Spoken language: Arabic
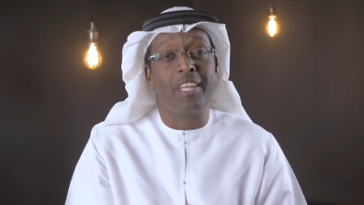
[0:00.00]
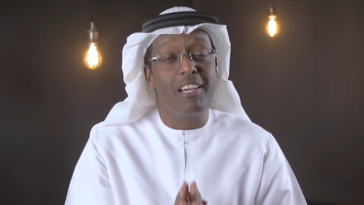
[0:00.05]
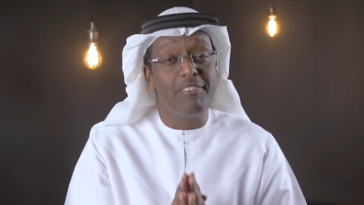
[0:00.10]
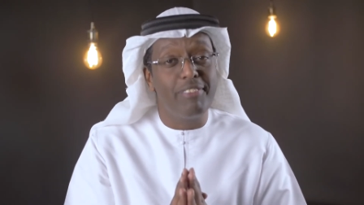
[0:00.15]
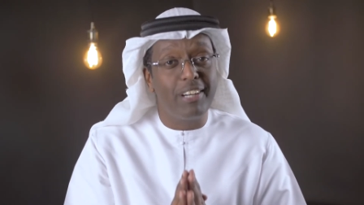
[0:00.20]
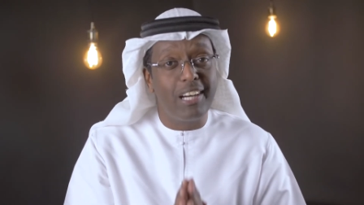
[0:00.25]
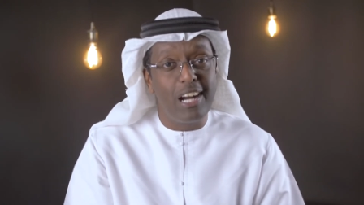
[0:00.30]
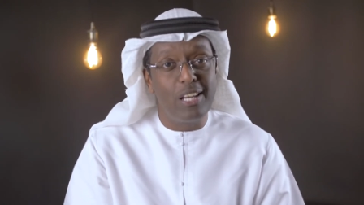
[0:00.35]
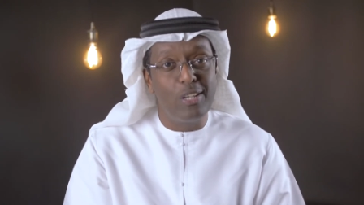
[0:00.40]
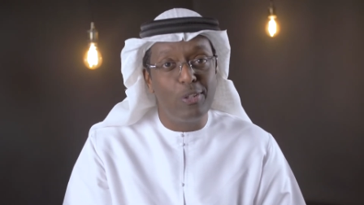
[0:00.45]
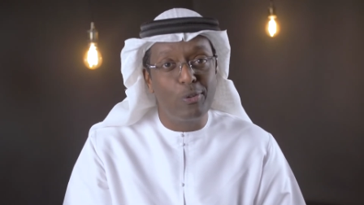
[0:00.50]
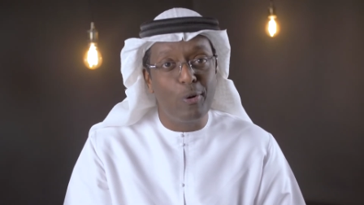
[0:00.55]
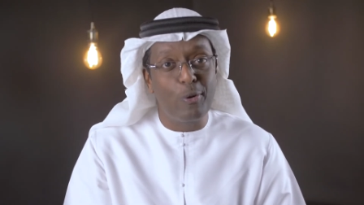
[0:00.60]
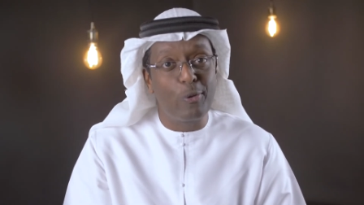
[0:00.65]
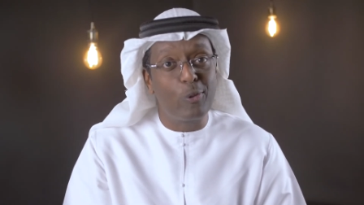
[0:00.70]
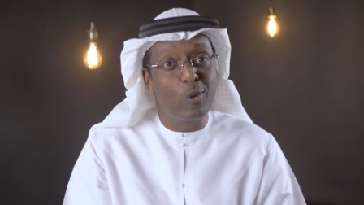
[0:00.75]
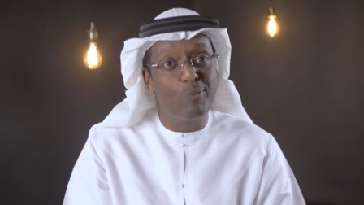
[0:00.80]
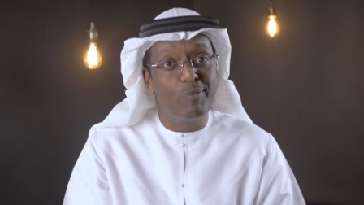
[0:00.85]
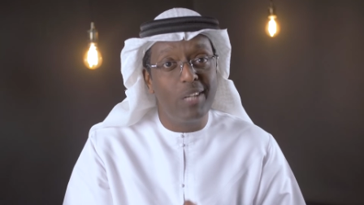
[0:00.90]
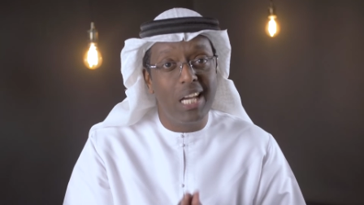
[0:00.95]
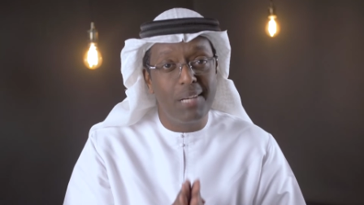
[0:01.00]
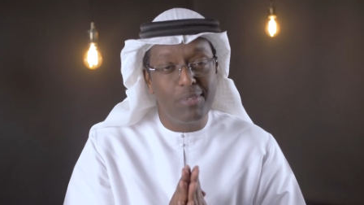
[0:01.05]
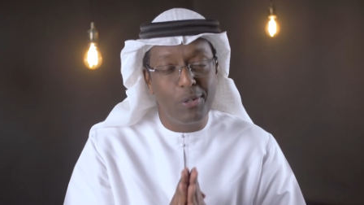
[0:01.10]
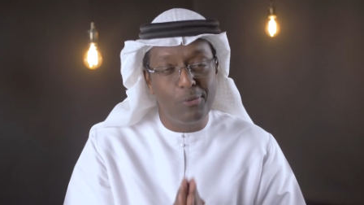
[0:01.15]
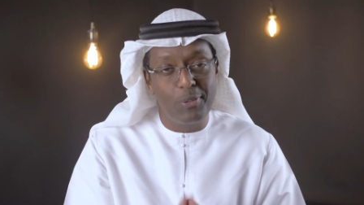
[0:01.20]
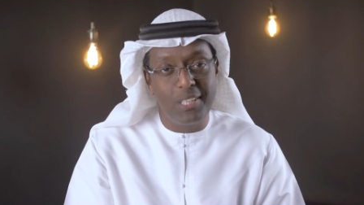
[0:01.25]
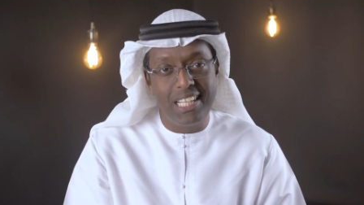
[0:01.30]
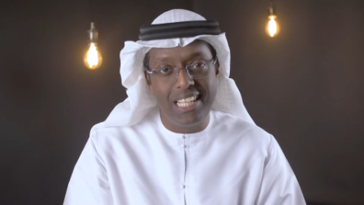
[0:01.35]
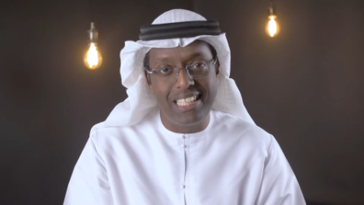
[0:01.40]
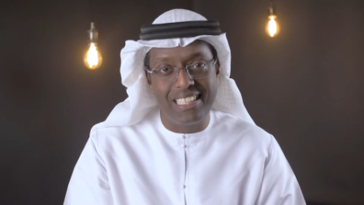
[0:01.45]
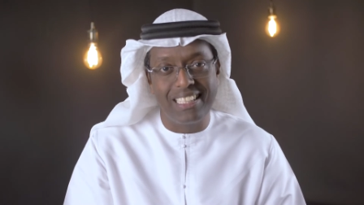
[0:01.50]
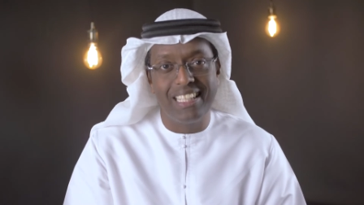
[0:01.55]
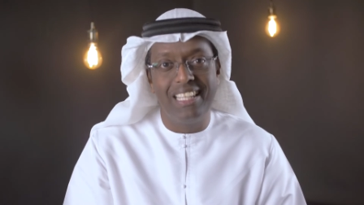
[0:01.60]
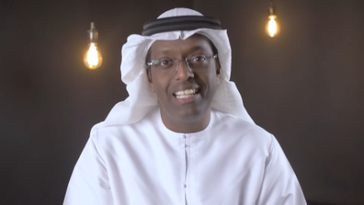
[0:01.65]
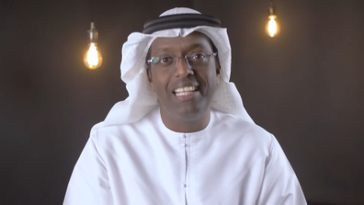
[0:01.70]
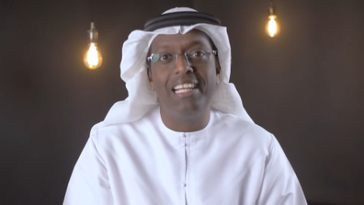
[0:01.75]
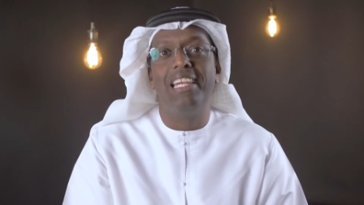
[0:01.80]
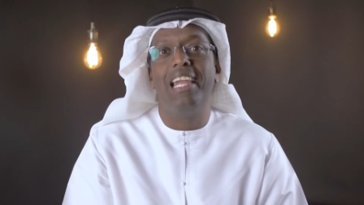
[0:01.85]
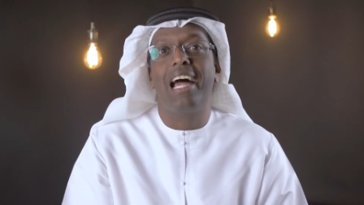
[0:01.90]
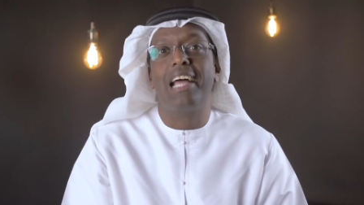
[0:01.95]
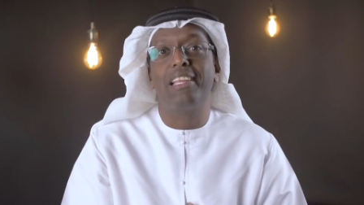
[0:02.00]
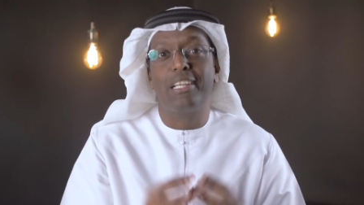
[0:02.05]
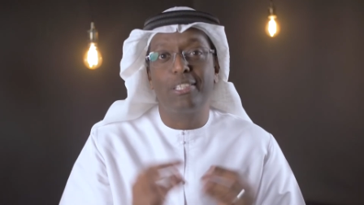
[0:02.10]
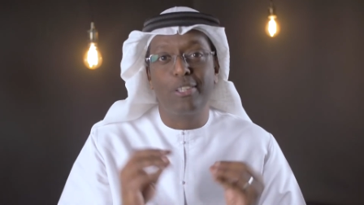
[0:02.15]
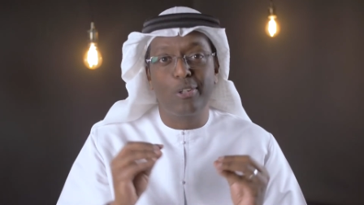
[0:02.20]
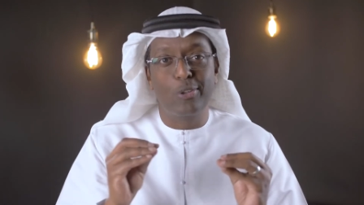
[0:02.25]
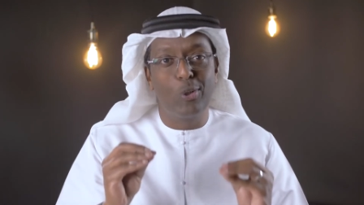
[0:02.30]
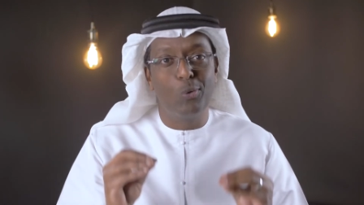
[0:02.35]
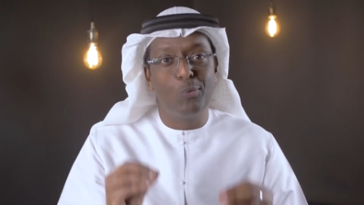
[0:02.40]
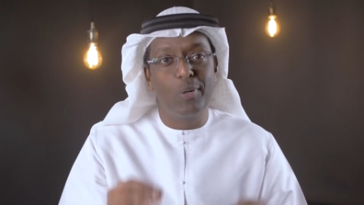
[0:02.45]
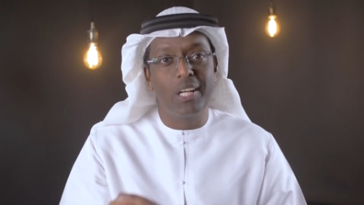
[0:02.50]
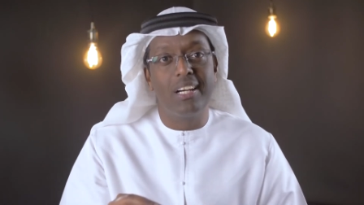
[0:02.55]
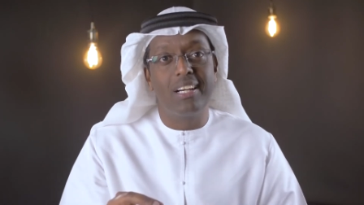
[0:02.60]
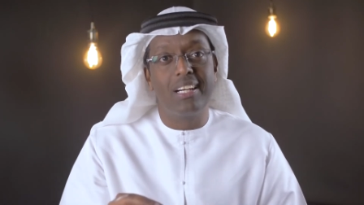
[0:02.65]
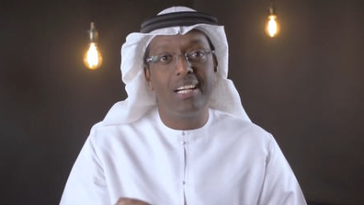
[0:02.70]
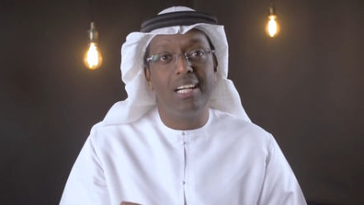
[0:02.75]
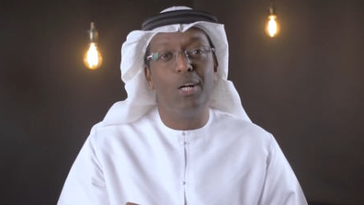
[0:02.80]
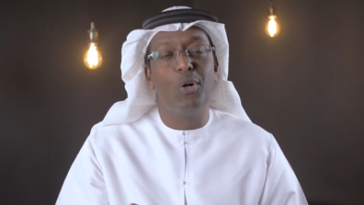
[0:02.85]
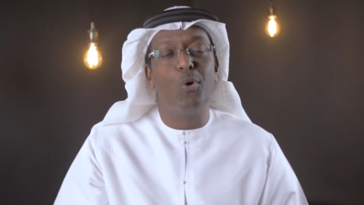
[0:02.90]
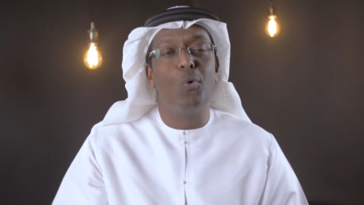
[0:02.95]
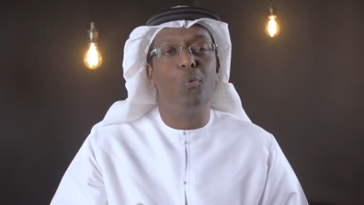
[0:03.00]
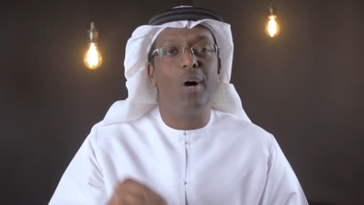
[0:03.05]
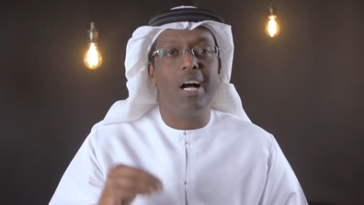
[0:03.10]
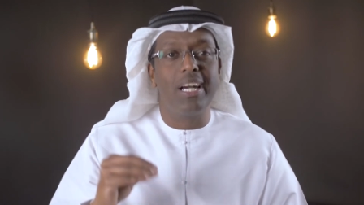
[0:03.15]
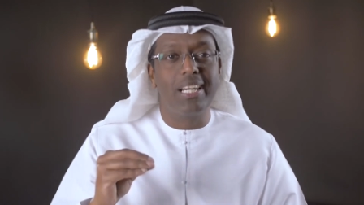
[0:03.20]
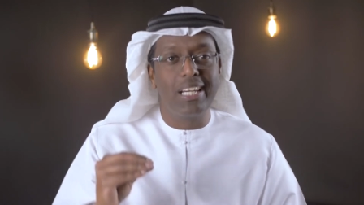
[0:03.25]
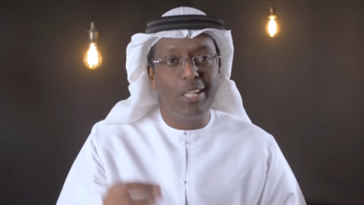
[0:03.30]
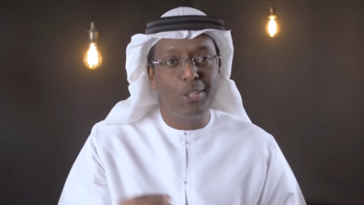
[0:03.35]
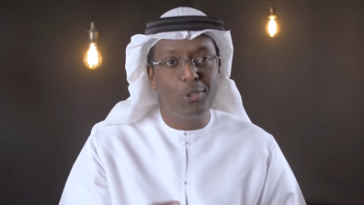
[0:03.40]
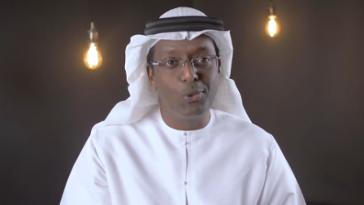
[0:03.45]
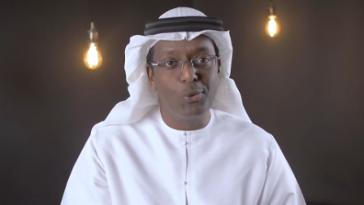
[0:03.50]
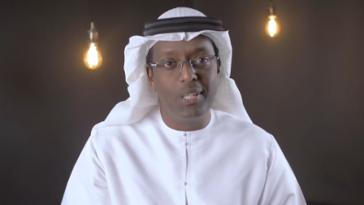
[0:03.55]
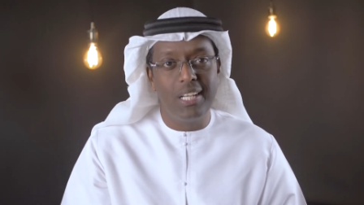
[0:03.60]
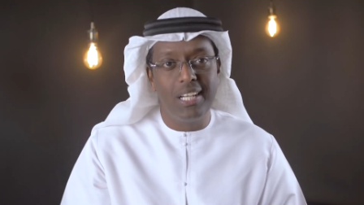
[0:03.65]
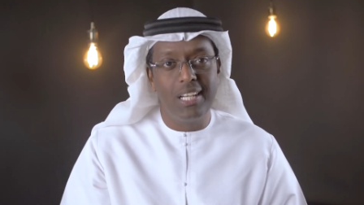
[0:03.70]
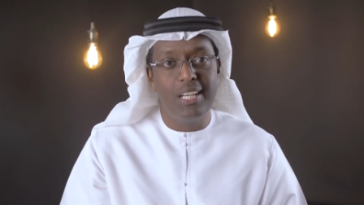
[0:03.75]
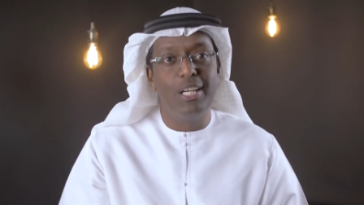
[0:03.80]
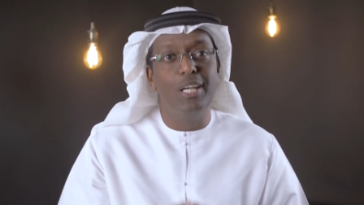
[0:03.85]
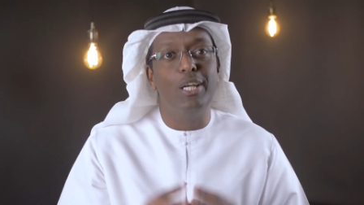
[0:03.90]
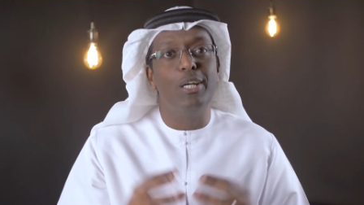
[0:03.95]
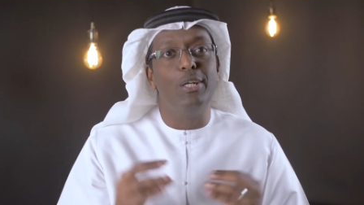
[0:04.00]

فقال كلثوم يا مولاي لقد اخترت الورقة وأكلتها